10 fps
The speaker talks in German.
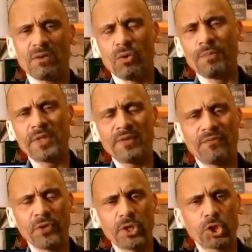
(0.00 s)
um
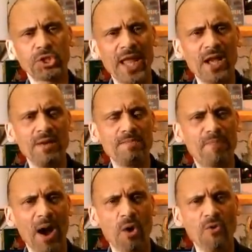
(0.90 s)
für den schnellen
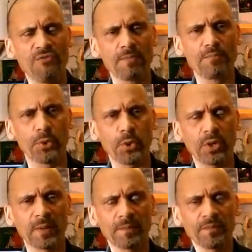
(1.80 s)
Bau von
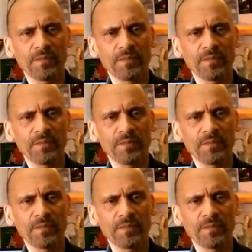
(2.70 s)
Brücken,